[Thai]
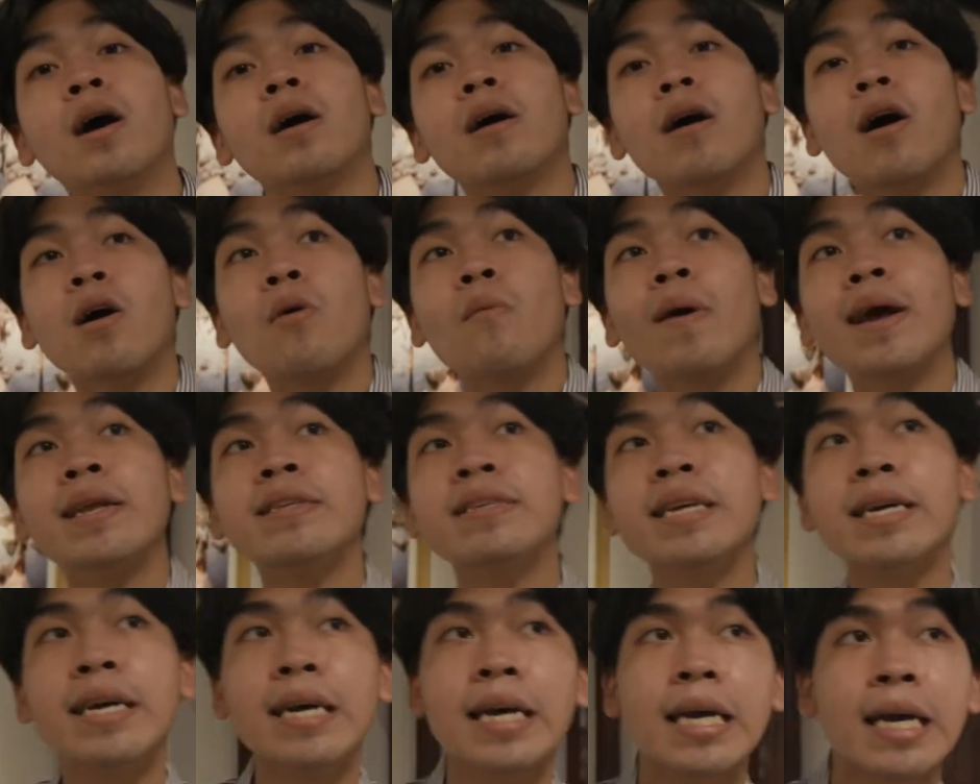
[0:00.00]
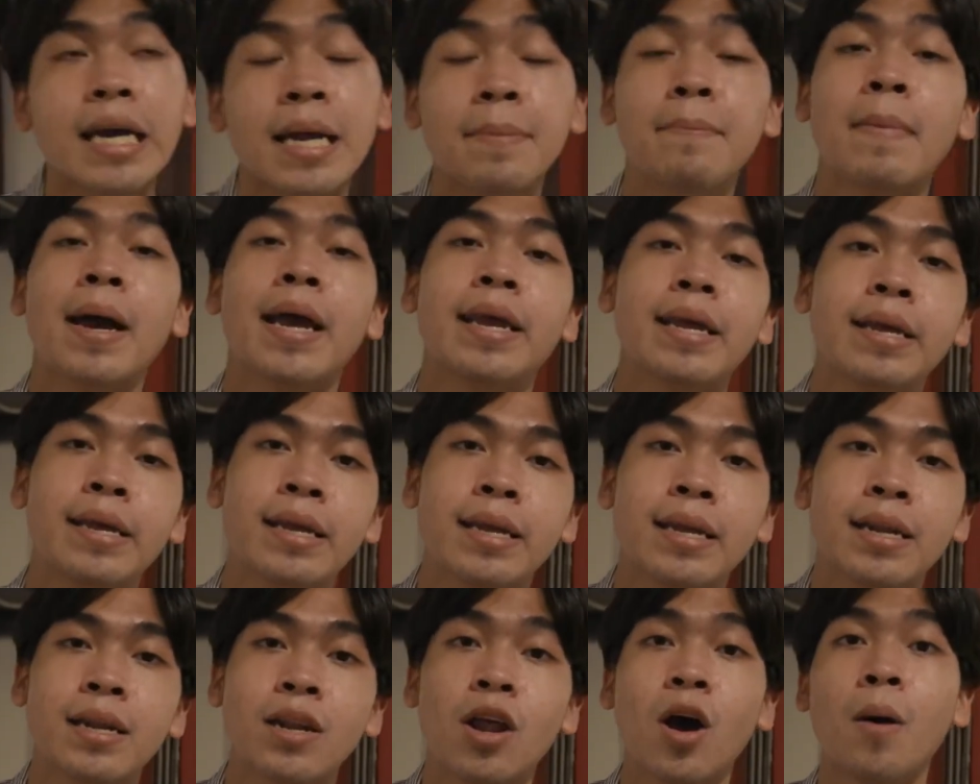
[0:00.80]
ก็ไว้เจอกันใหม่
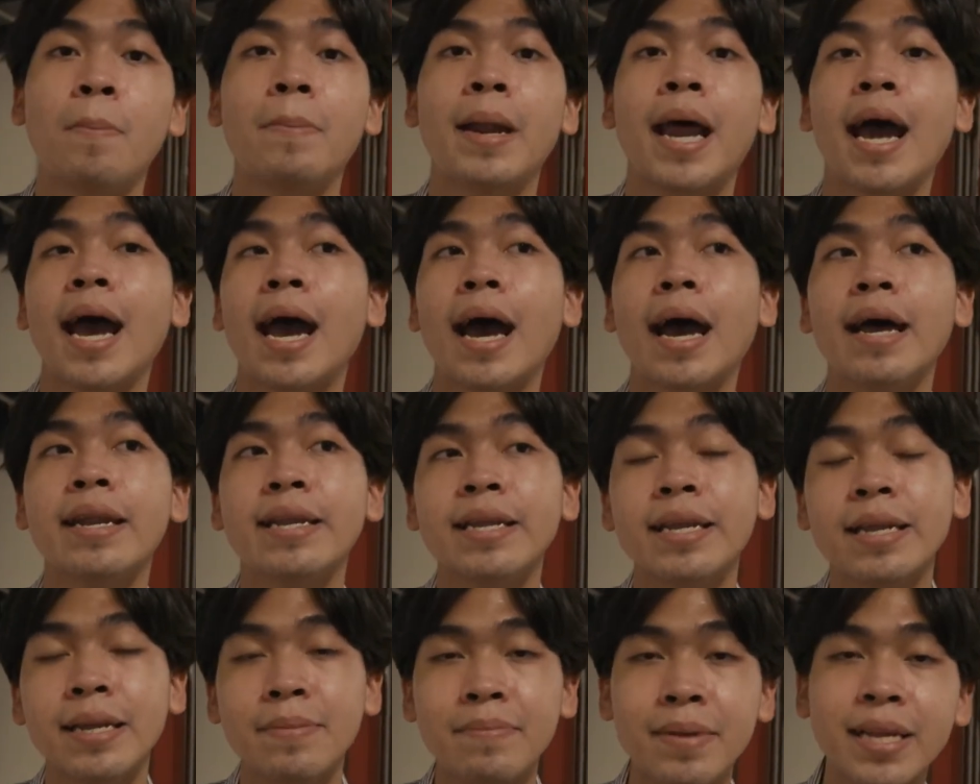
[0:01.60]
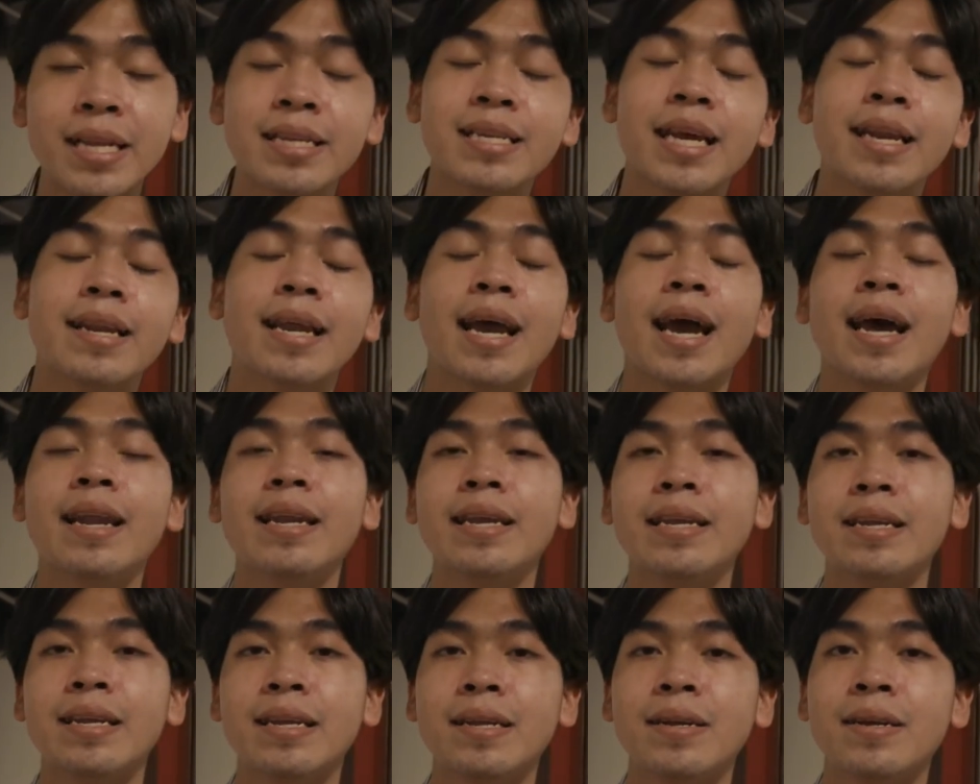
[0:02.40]
รอบหน้าที่มีจัดงาน
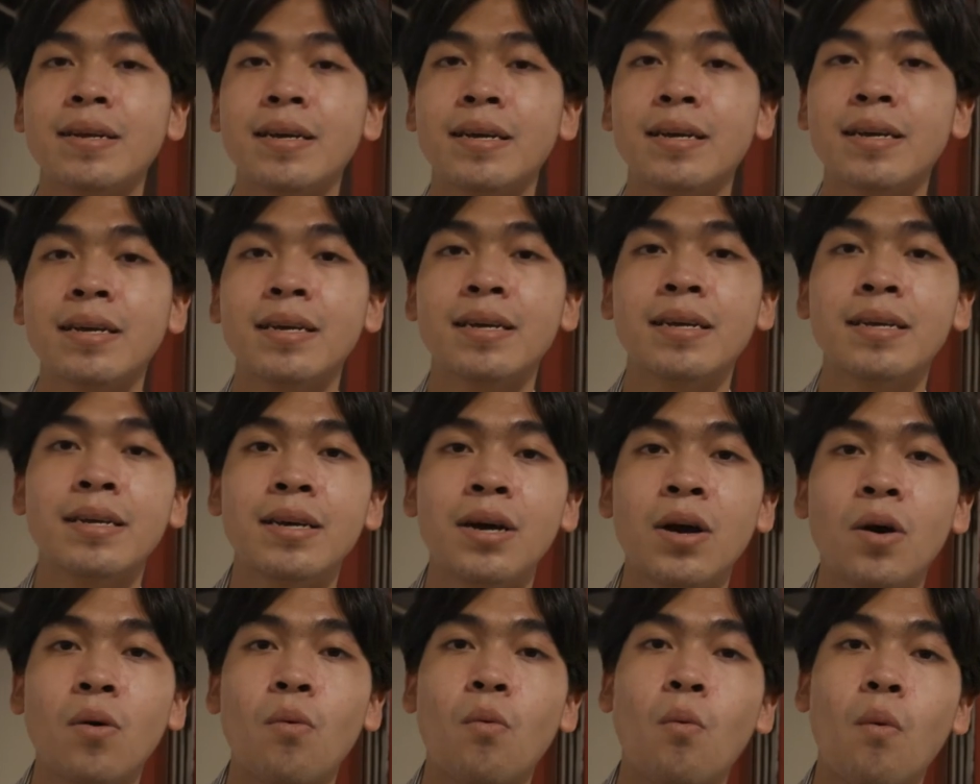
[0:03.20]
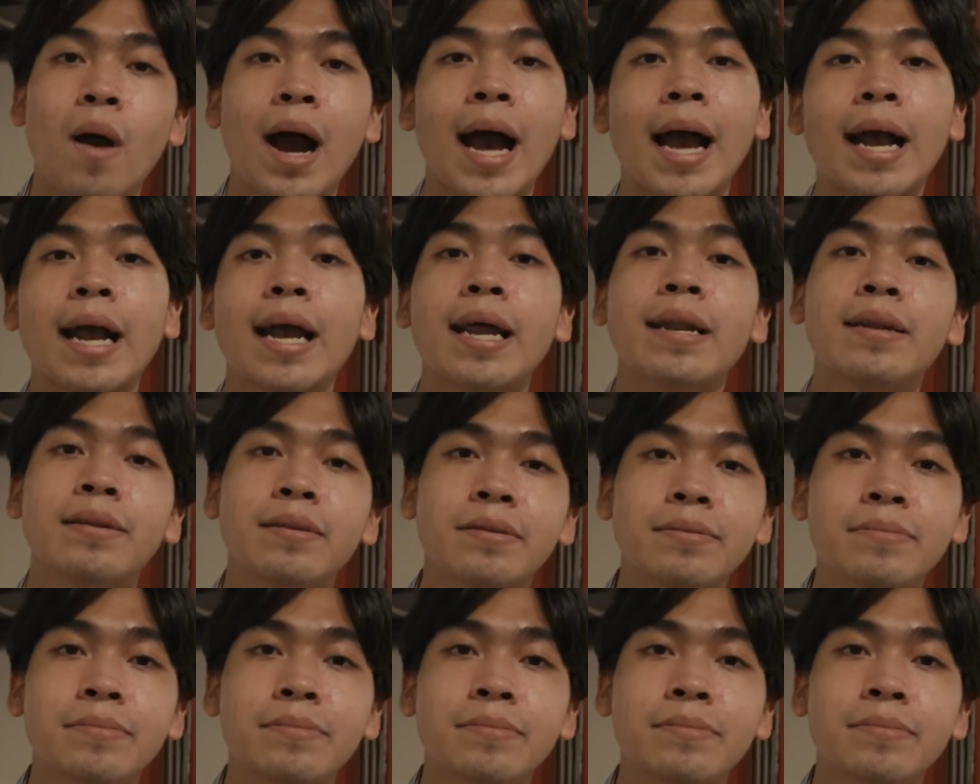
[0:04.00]
อีกว่ากัน